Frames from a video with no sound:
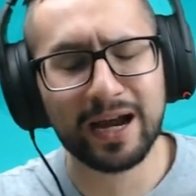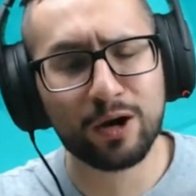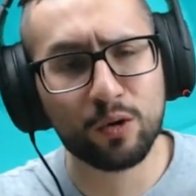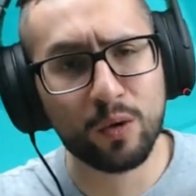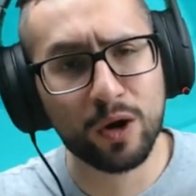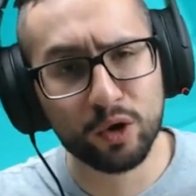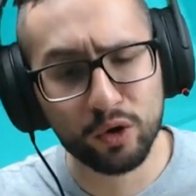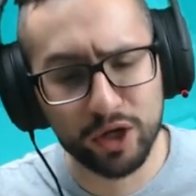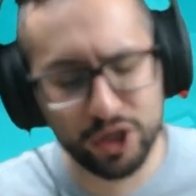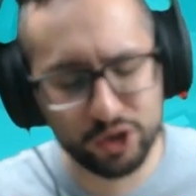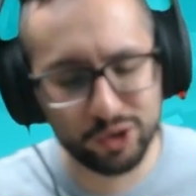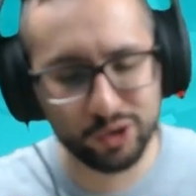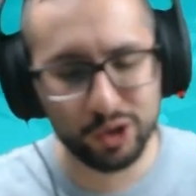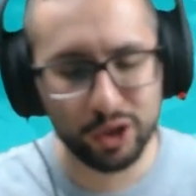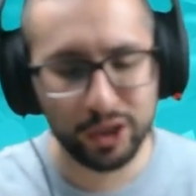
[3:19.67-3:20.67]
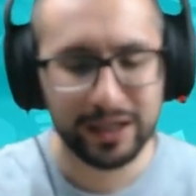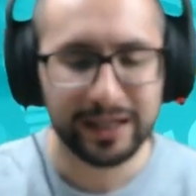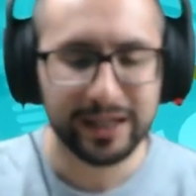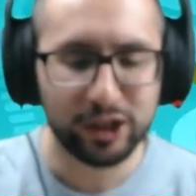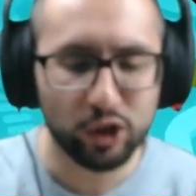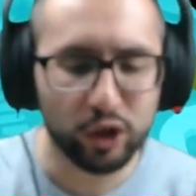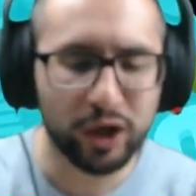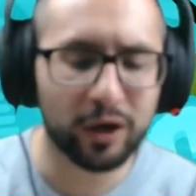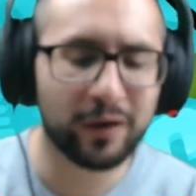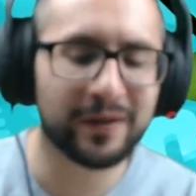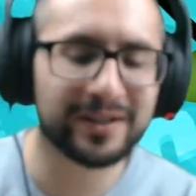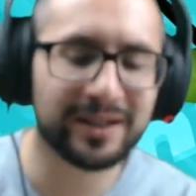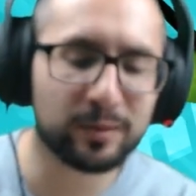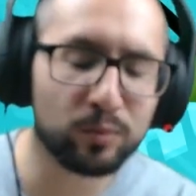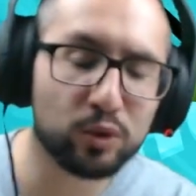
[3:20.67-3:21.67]
a jugar con esto y yo creo que va a
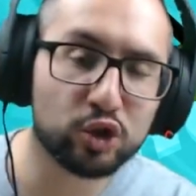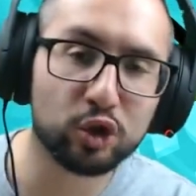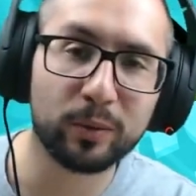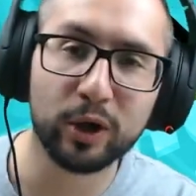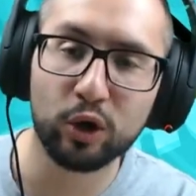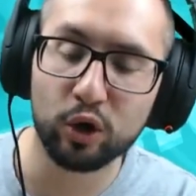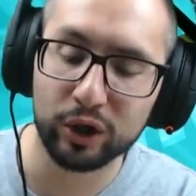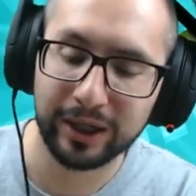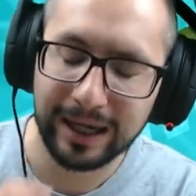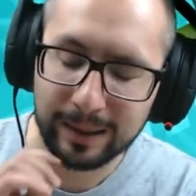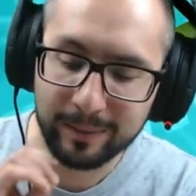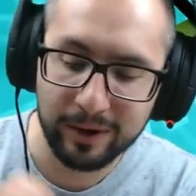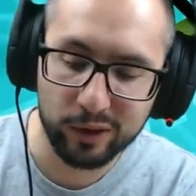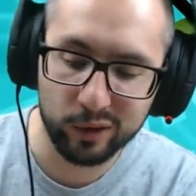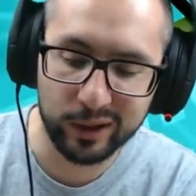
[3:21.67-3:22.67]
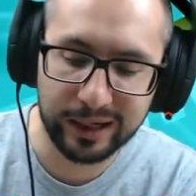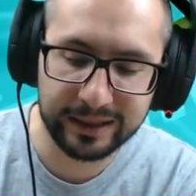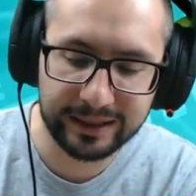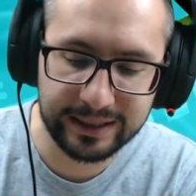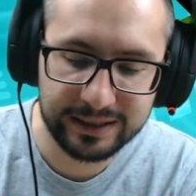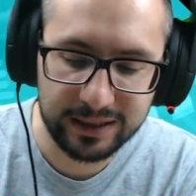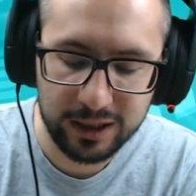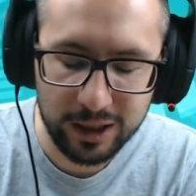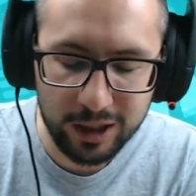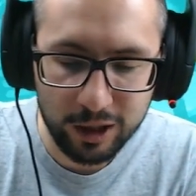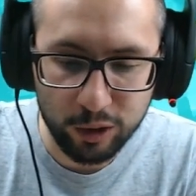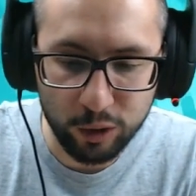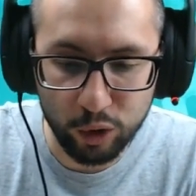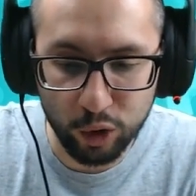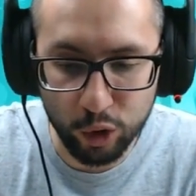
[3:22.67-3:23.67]
ser mucho mejor que el mazo de antes,
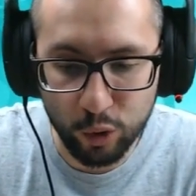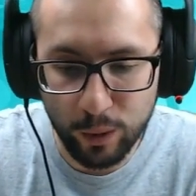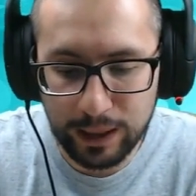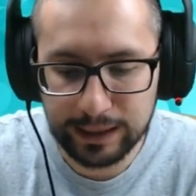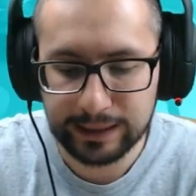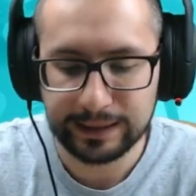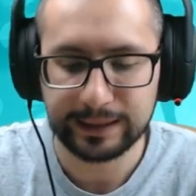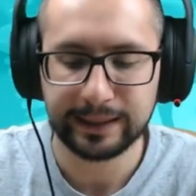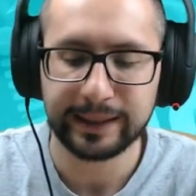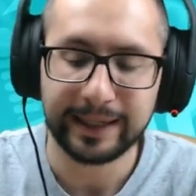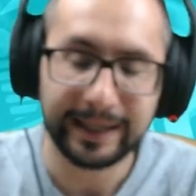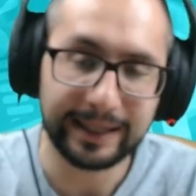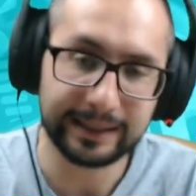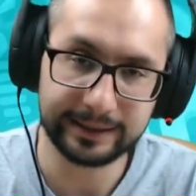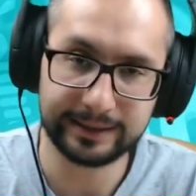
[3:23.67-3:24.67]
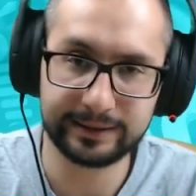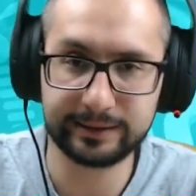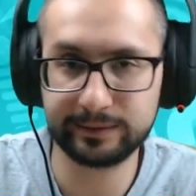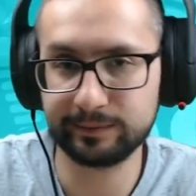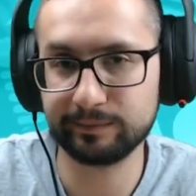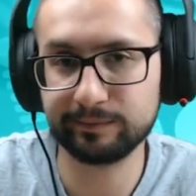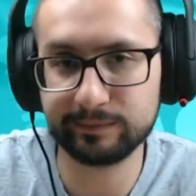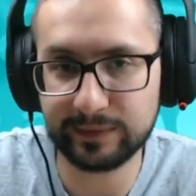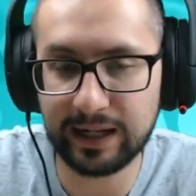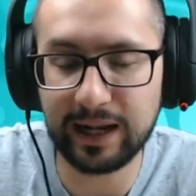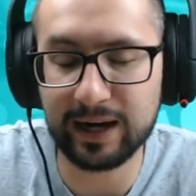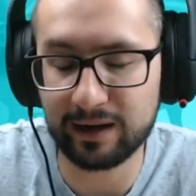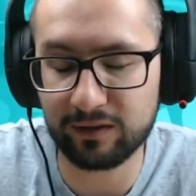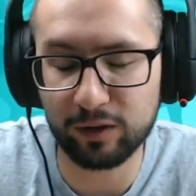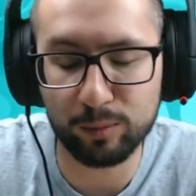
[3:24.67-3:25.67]
con lo cual es, es
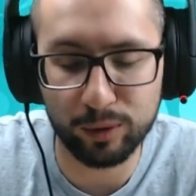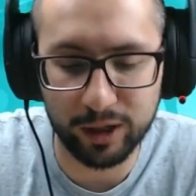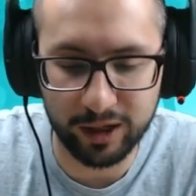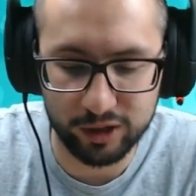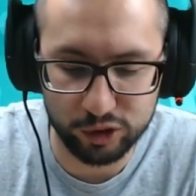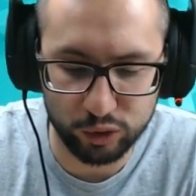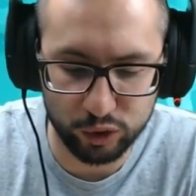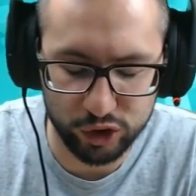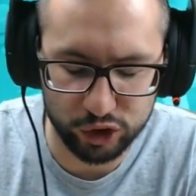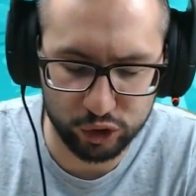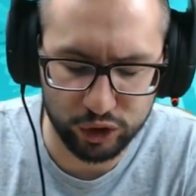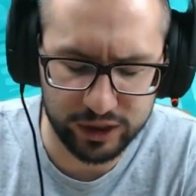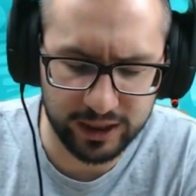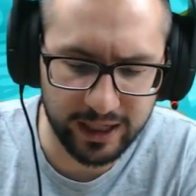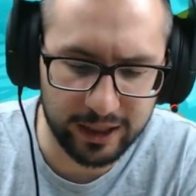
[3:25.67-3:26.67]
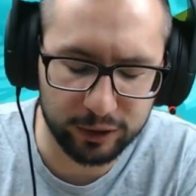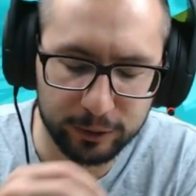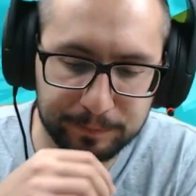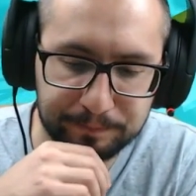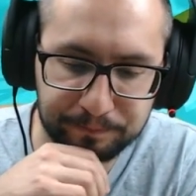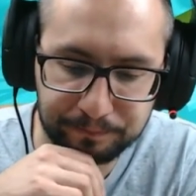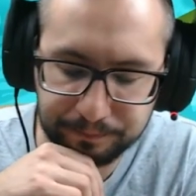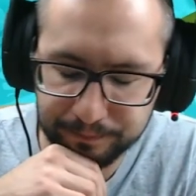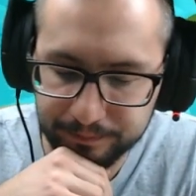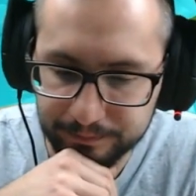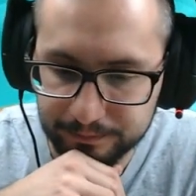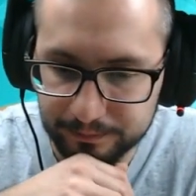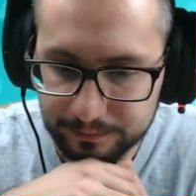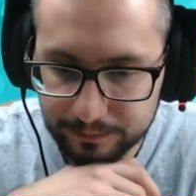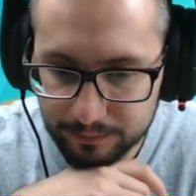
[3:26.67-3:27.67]
la razón por la que os los estoy enseñando.
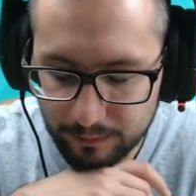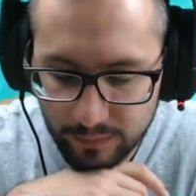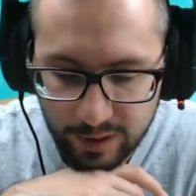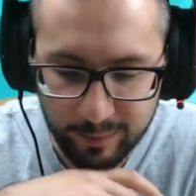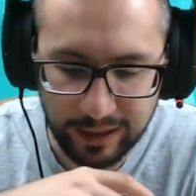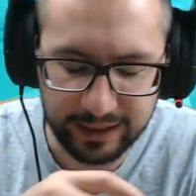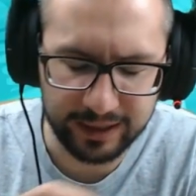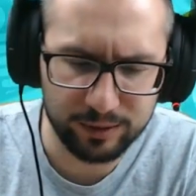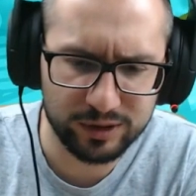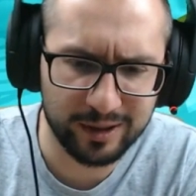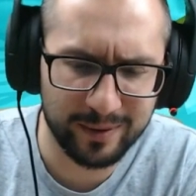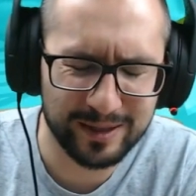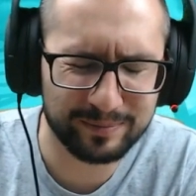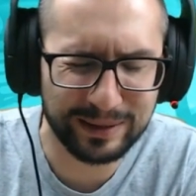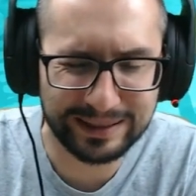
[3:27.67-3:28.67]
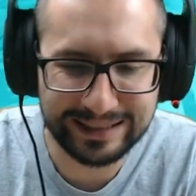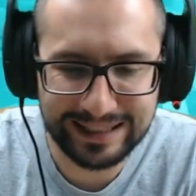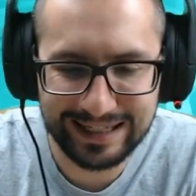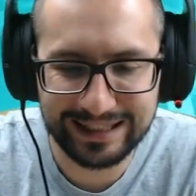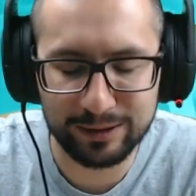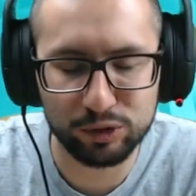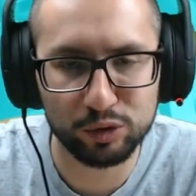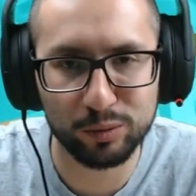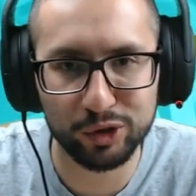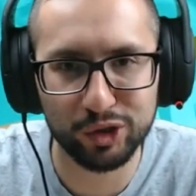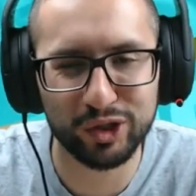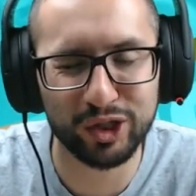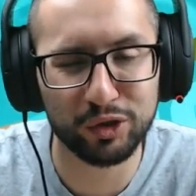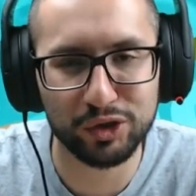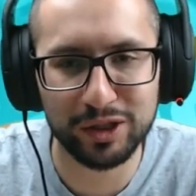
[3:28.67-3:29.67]
Vale, tenemos además pandilla, tenemos un
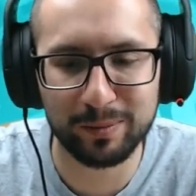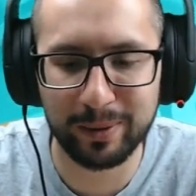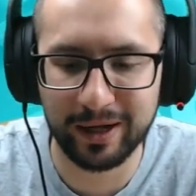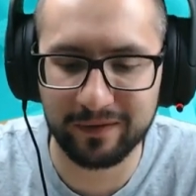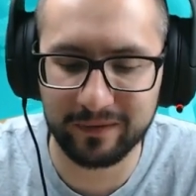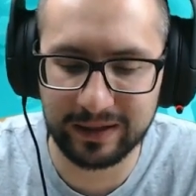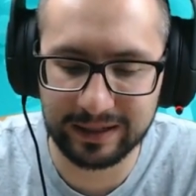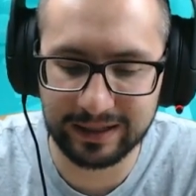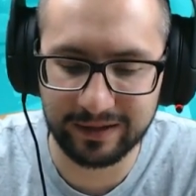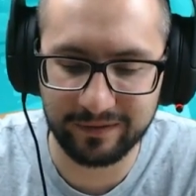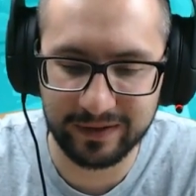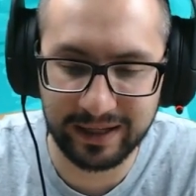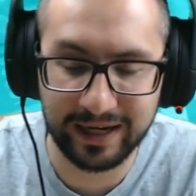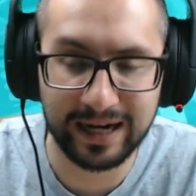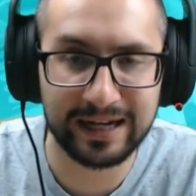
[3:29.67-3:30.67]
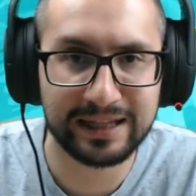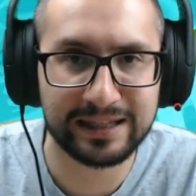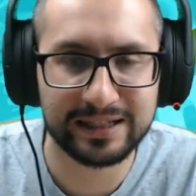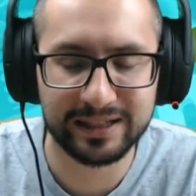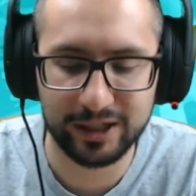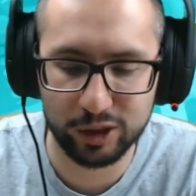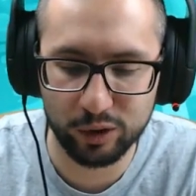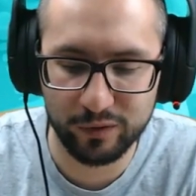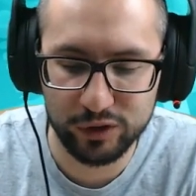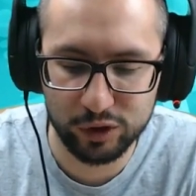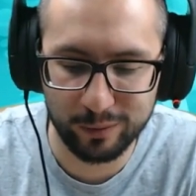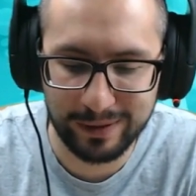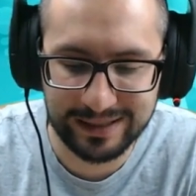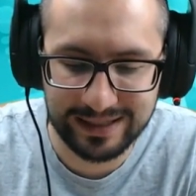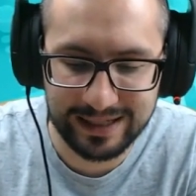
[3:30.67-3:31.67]
montón de cosas para defender élites que yo he
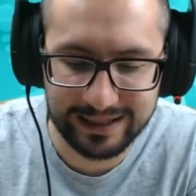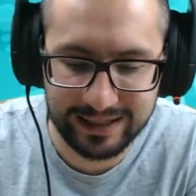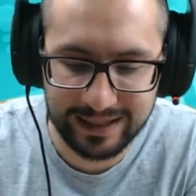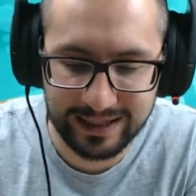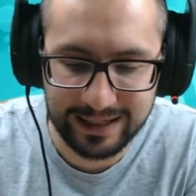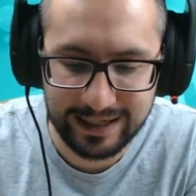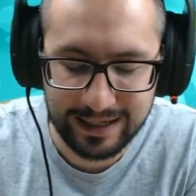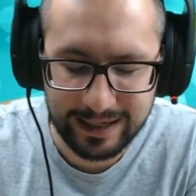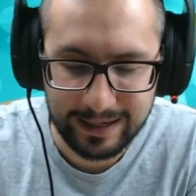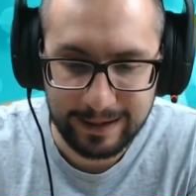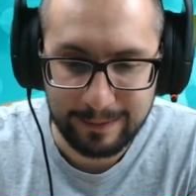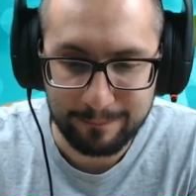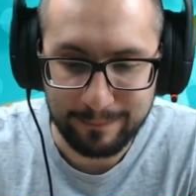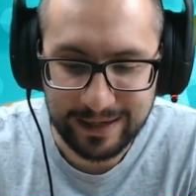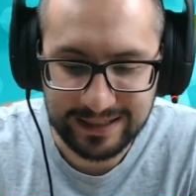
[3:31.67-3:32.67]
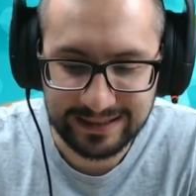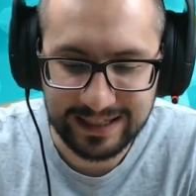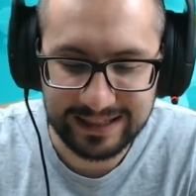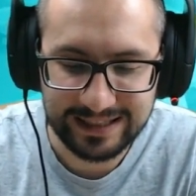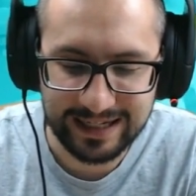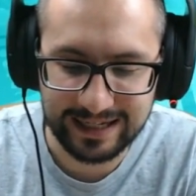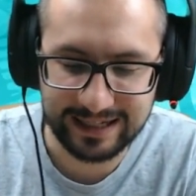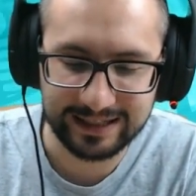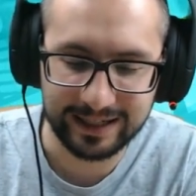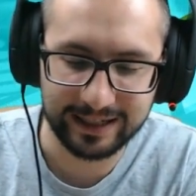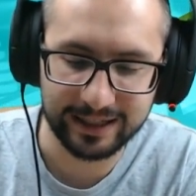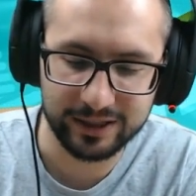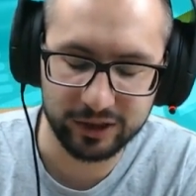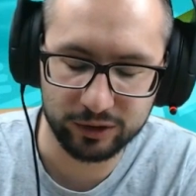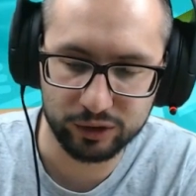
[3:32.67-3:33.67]
visto bastante, bastante élite
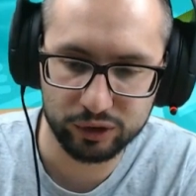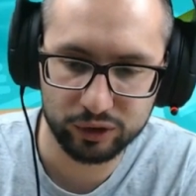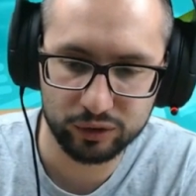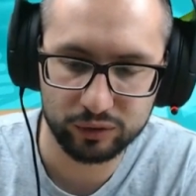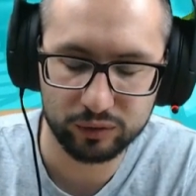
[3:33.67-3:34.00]
aquí, chicos.